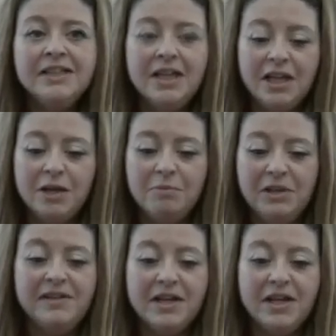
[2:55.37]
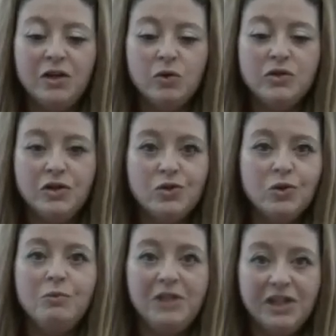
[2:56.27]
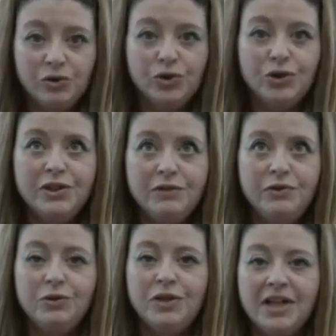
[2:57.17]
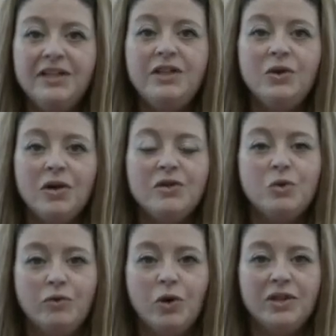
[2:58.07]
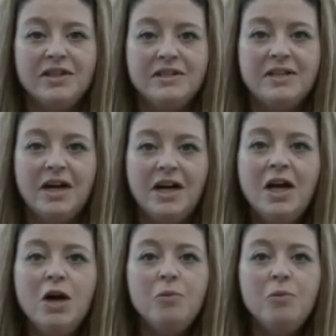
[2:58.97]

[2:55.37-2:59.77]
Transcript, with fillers: e mentre lo stesso comitato scientifico della LIO a sua volta sta